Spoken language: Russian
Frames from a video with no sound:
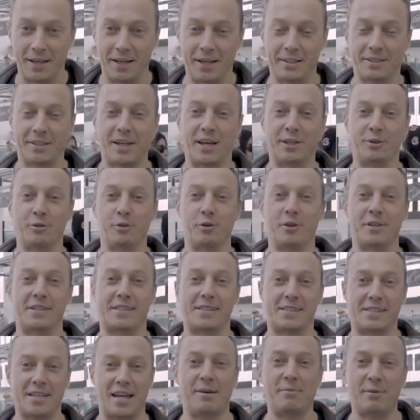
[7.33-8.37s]
Это одно из
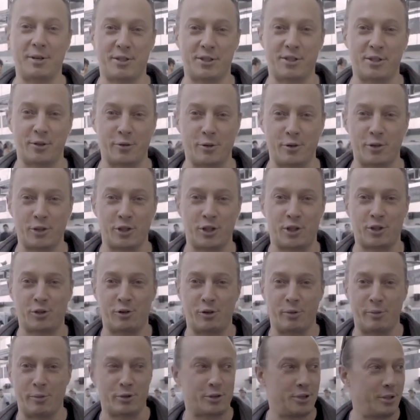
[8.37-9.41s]
самых сложных,
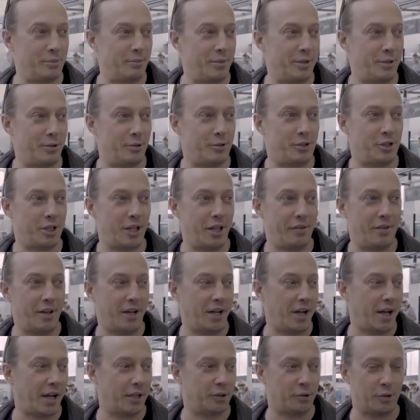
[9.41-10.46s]
что может быть у
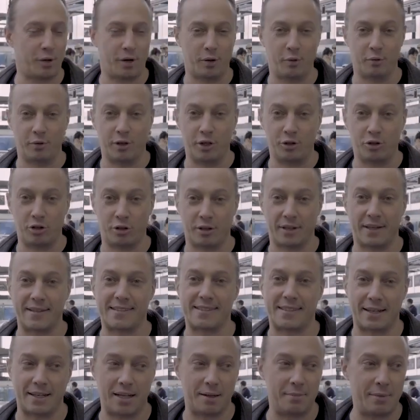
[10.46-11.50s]
человека, который увлечен
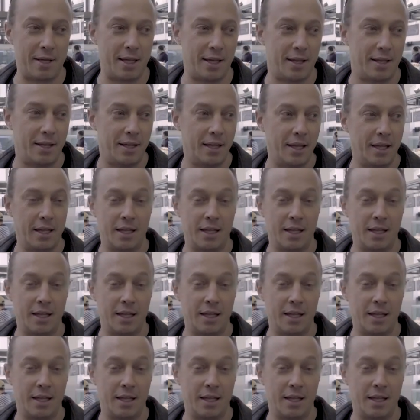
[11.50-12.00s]
гастрономией